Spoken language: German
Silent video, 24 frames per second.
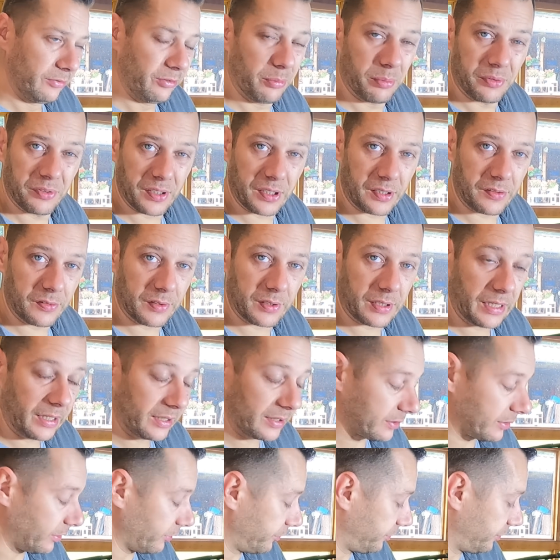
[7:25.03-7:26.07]
65R
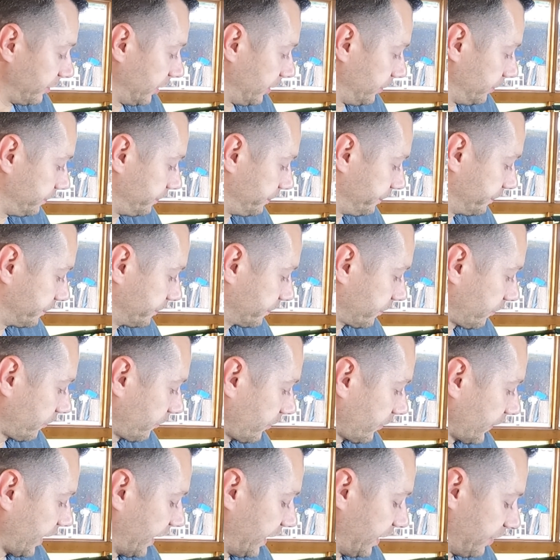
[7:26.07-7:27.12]
drauf war
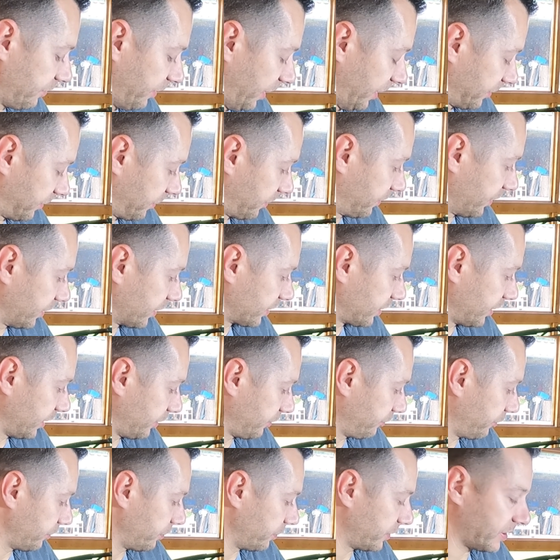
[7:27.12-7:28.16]
ich weiß es nicht.
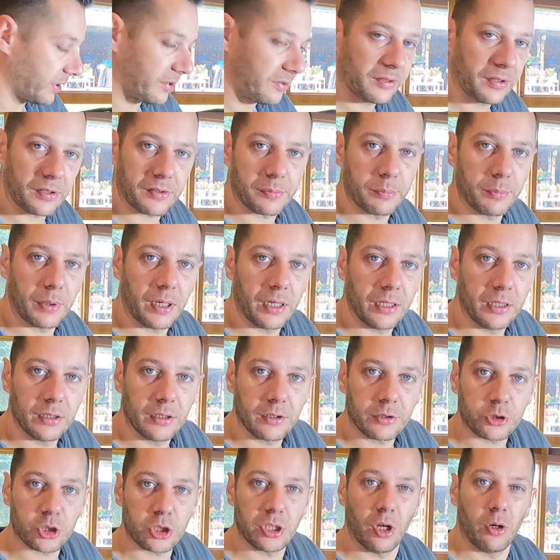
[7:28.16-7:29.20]
Ich werde mich jetzt
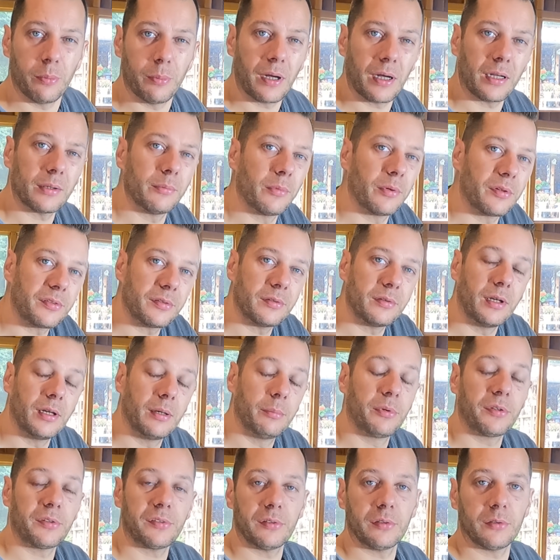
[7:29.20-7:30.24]
erstmal schlau machen müssen, äh,
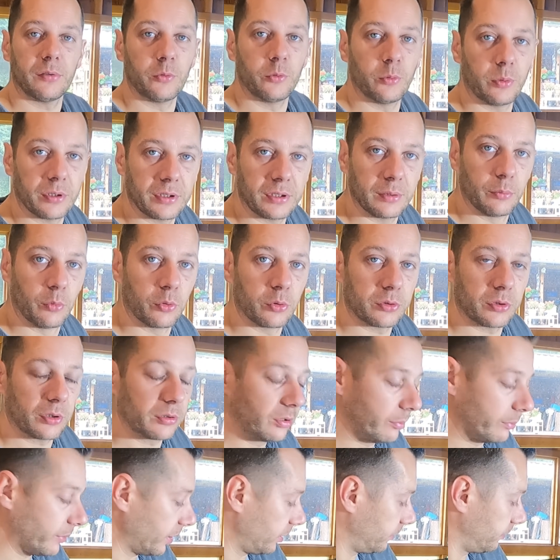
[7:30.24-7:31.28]
müssen über die
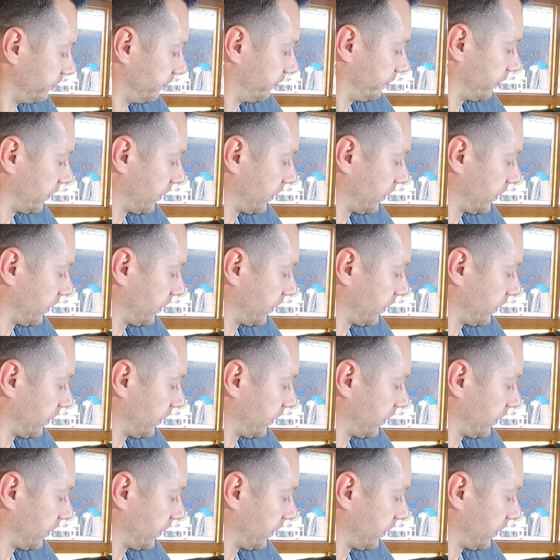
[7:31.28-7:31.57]
Motornummer